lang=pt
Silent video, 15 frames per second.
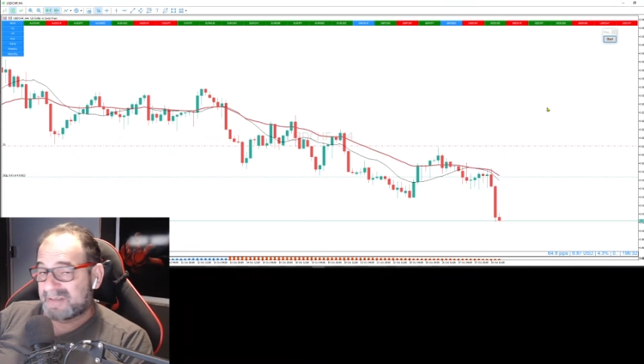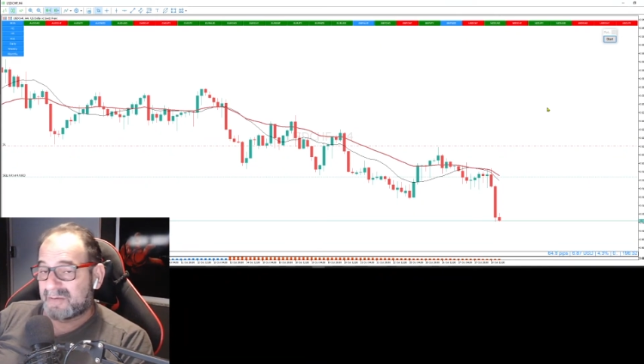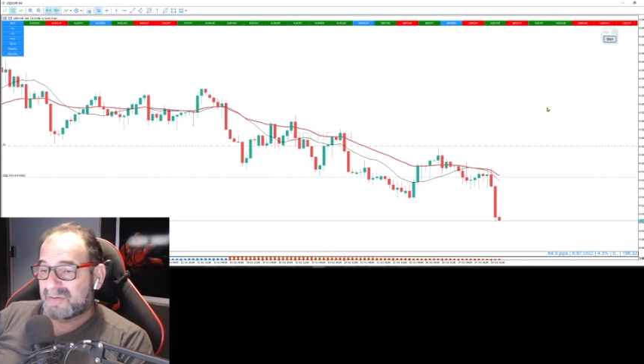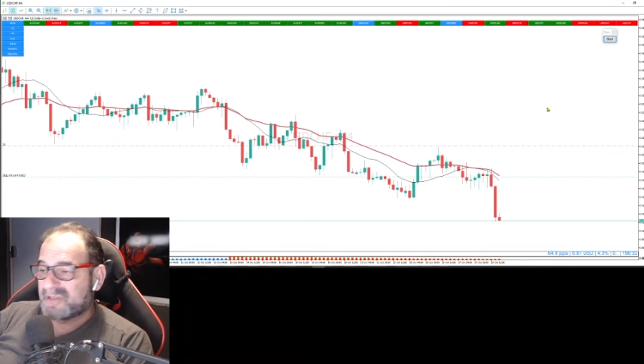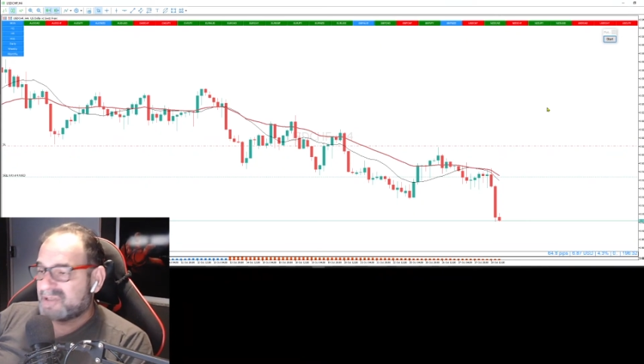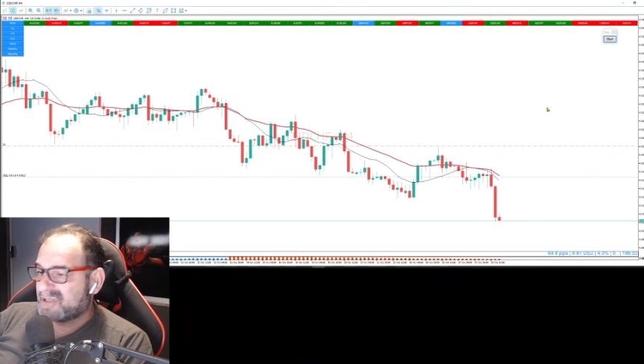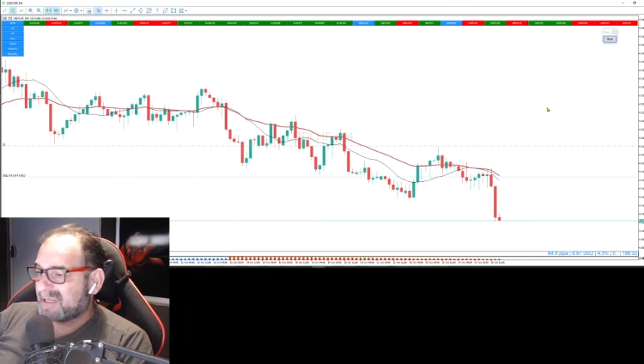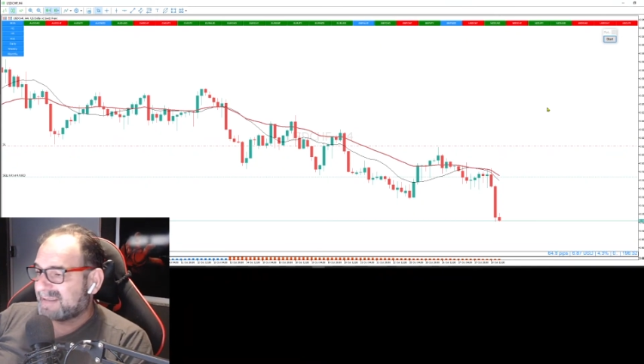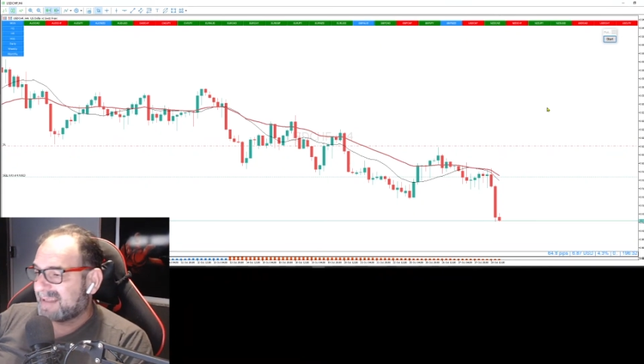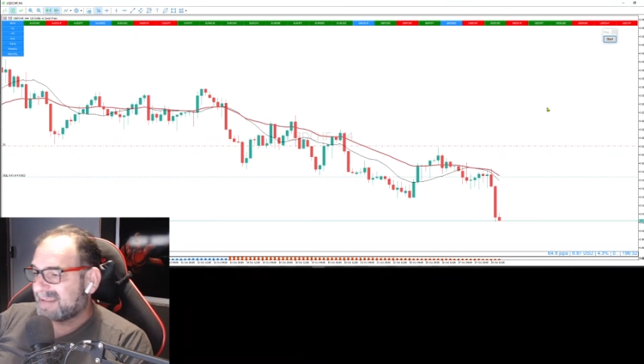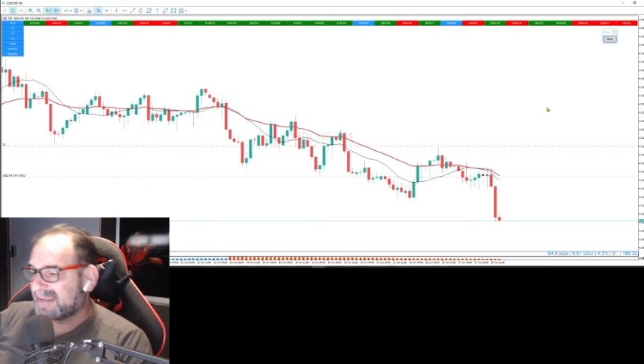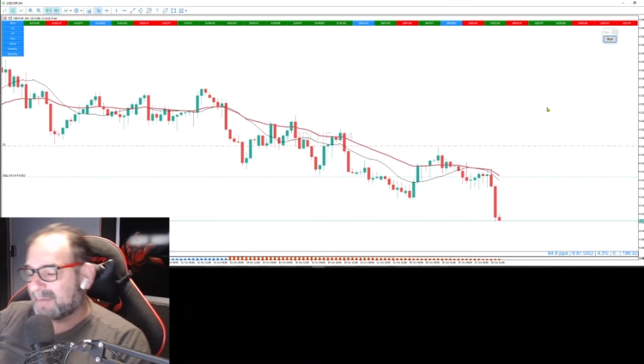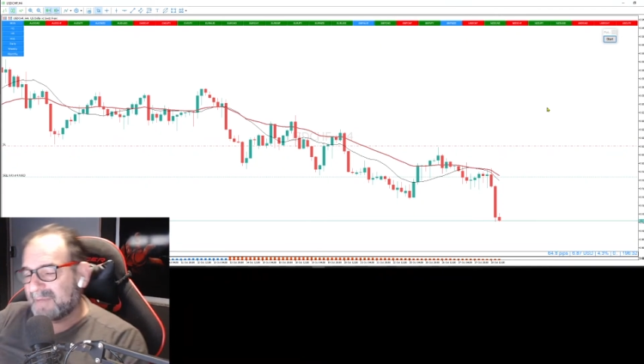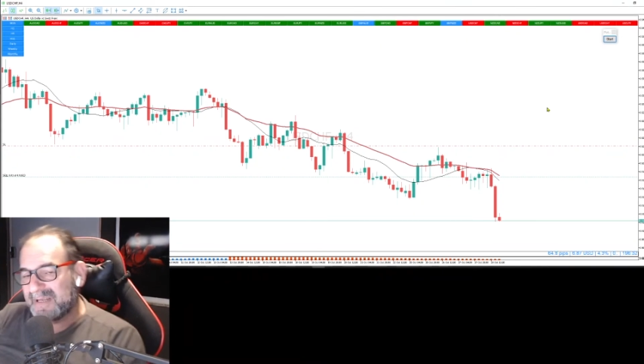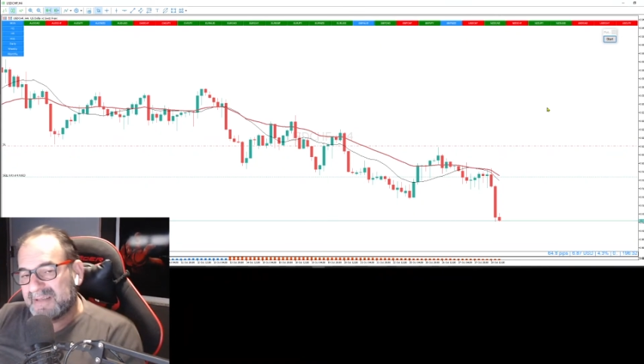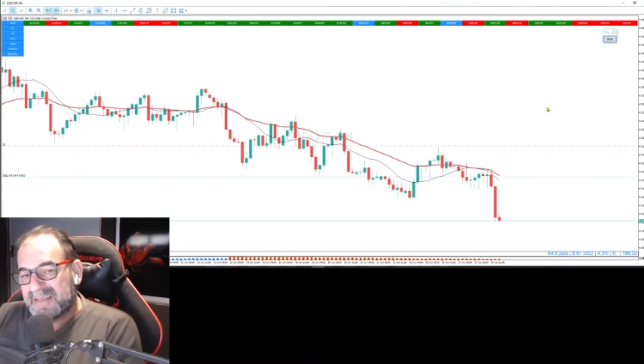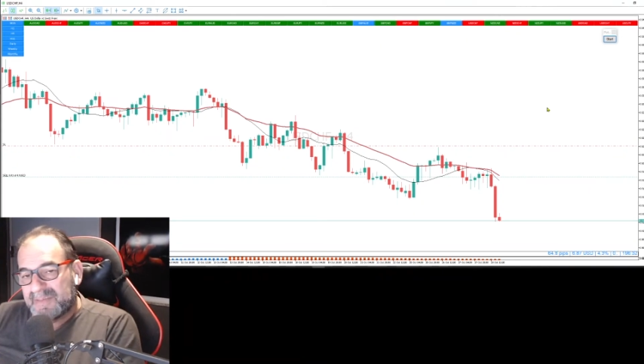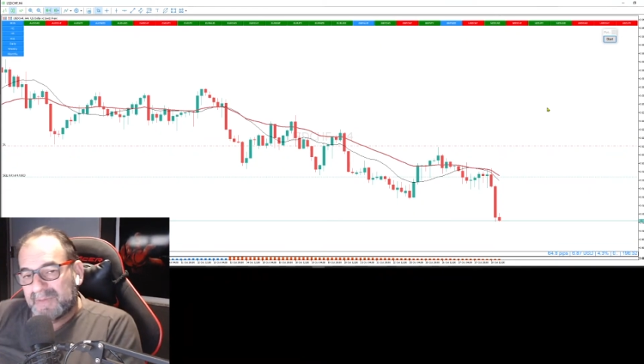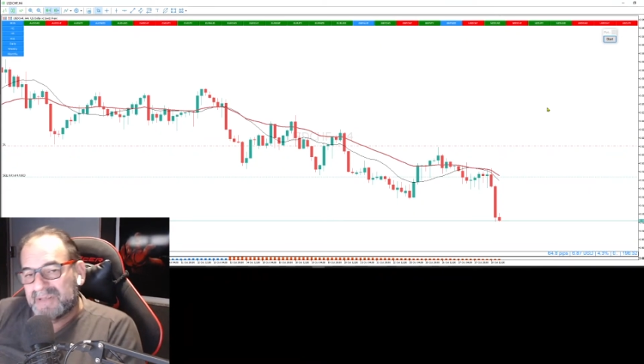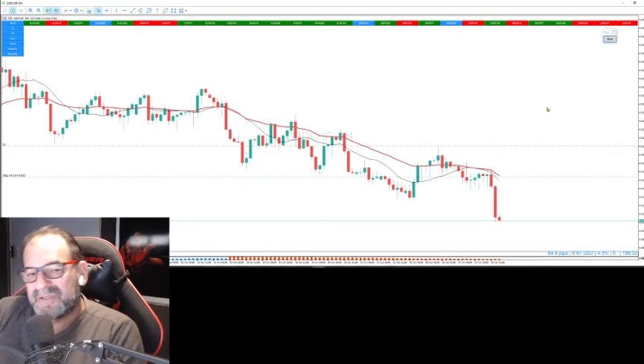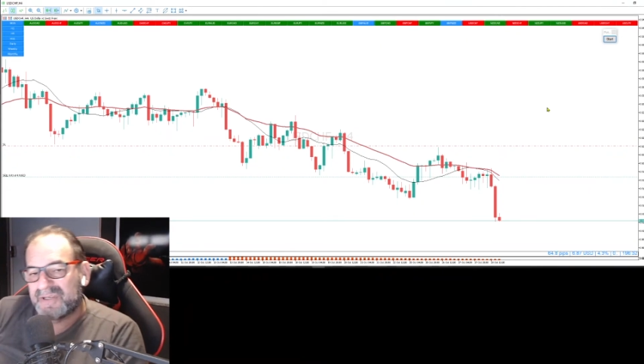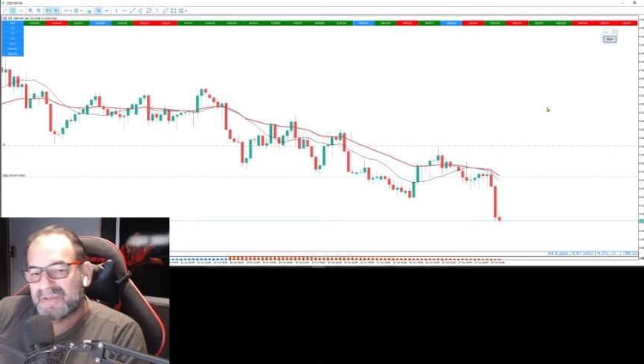Então a gente já está trabalhando em
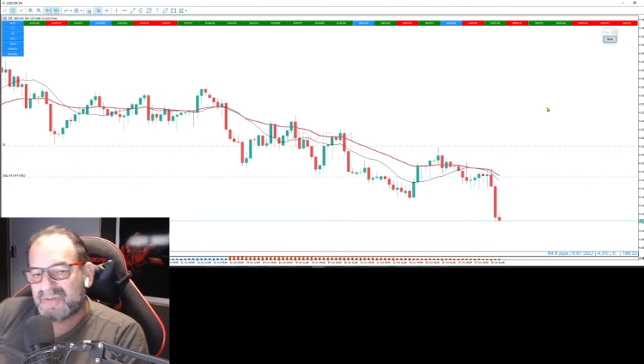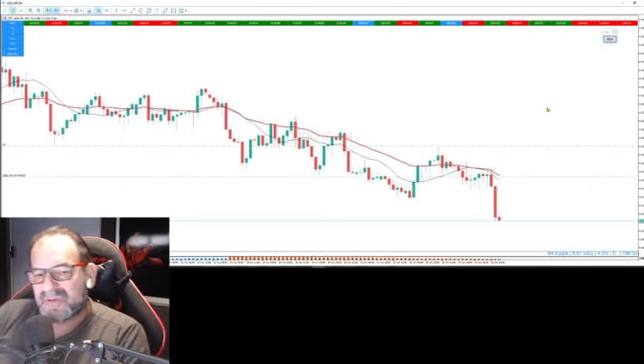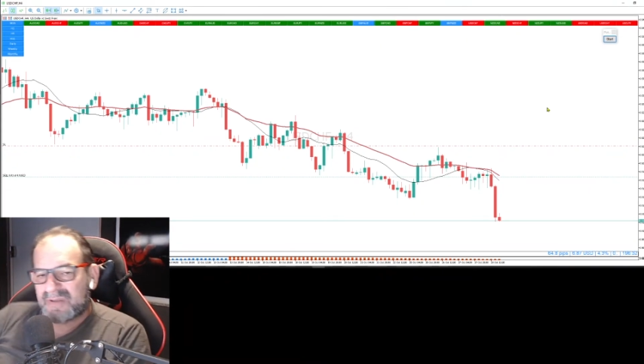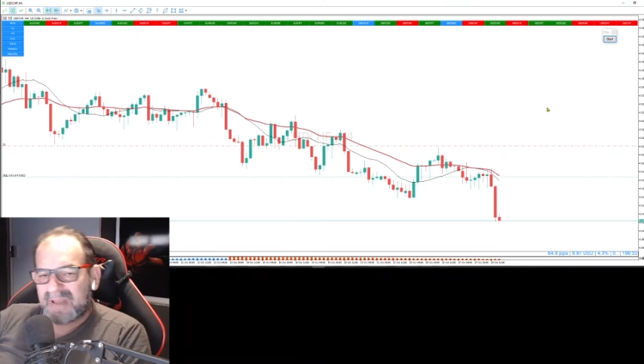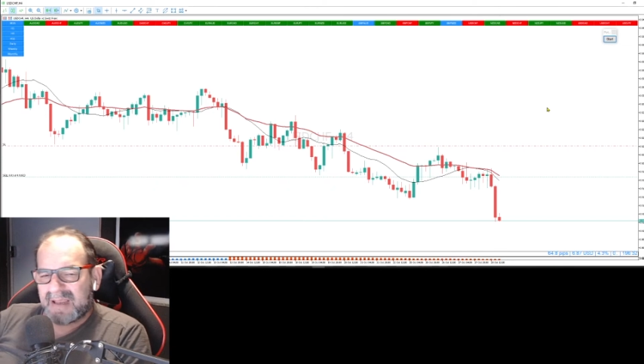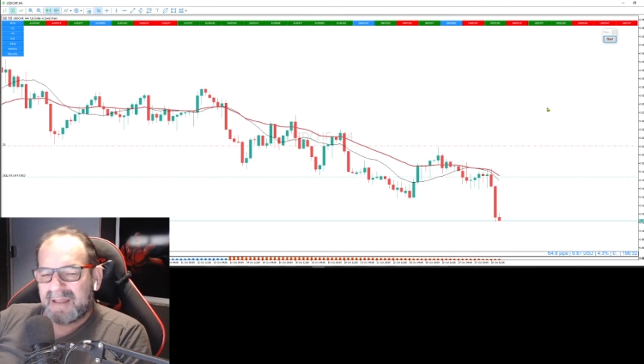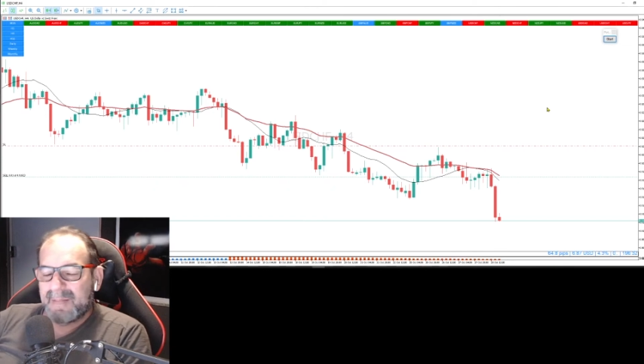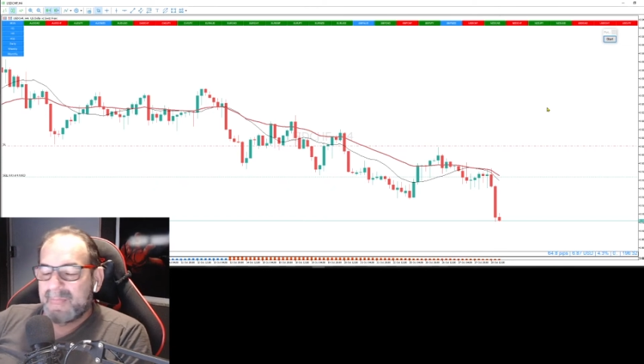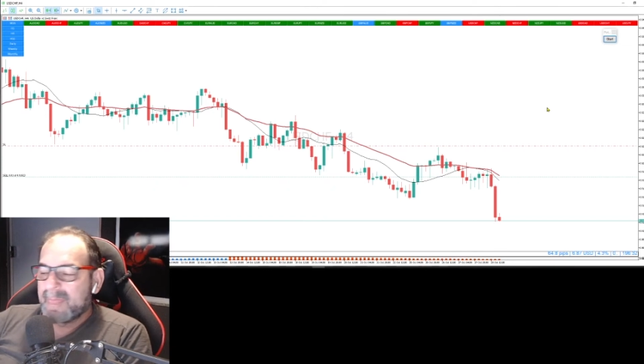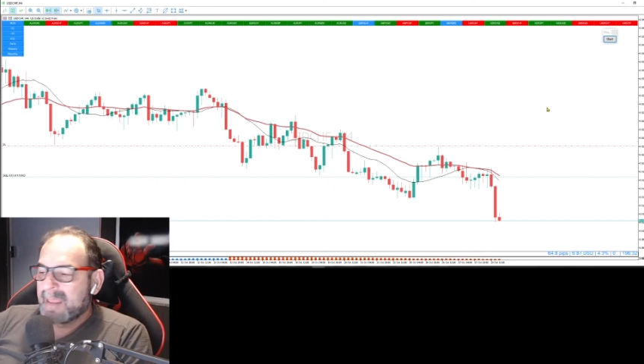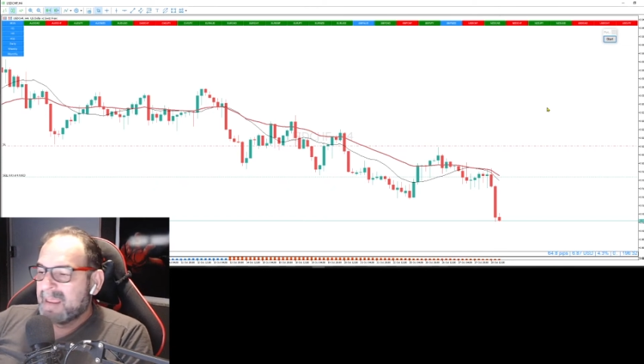cima disso, tá?